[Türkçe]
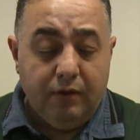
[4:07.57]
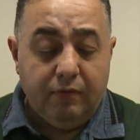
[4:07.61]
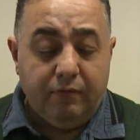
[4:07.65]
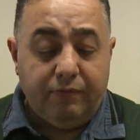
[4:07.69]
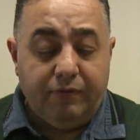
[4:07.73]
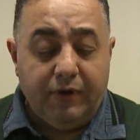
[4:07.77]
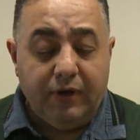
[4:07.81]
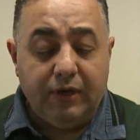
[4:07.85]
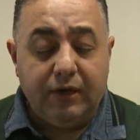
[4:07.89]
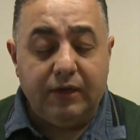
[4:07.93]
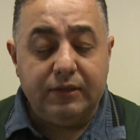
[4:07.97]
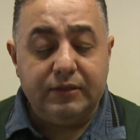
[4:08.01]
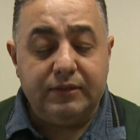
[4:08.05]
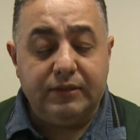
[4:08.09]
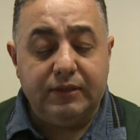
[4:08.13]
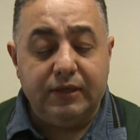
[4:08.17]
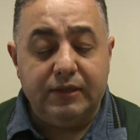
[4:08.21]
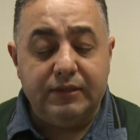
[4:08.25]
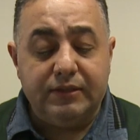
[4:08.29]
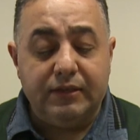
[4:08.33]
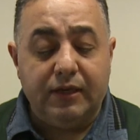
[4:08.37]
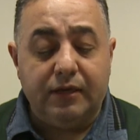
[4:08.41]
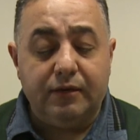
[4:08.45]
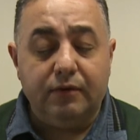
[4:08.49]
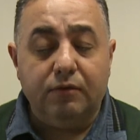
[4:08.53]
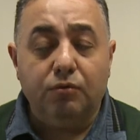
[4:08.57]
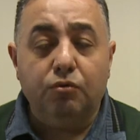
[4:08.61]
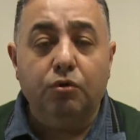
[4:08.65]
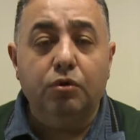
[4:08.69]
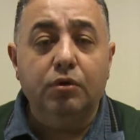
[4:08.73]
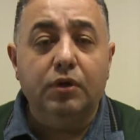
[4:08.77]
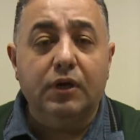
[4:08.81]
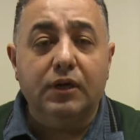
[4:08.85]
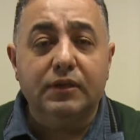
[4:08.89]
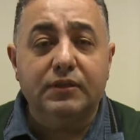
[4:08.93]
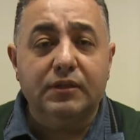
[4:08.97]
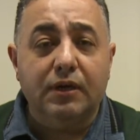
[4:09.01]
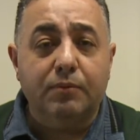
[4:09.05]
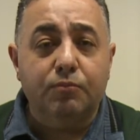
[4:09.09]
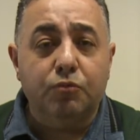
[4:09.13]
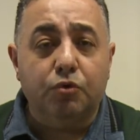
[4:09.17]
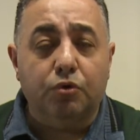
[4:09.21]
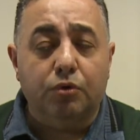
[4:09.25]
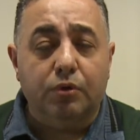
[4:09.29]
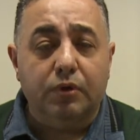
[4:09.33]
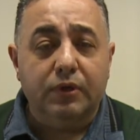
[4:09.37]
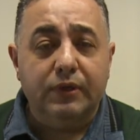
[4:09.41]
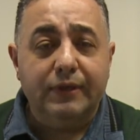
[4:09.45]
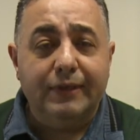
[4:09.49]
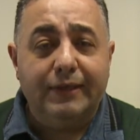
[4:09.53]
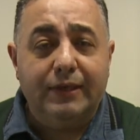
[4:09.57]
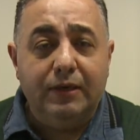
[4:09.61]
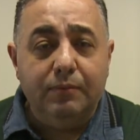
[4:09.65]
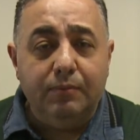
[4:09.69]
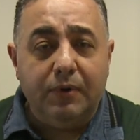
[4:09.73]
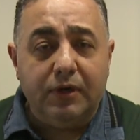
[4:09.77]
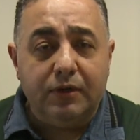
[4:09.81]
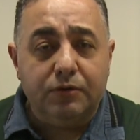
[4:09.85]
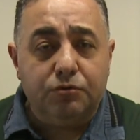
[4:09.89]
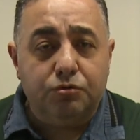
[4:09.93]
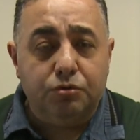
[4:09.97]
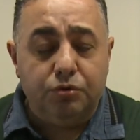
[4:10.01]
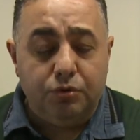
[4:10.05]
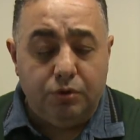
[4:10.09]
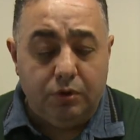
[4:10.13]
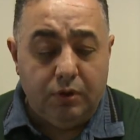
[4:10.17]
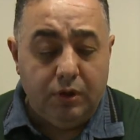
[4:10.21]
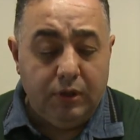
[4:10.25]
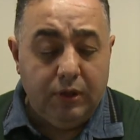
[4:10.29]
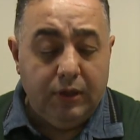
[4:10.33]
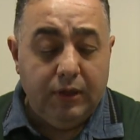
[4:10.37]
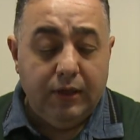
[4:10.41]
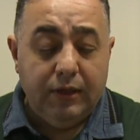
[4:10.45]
Fakat Sezer onu atamıyor. Kimi atıyor?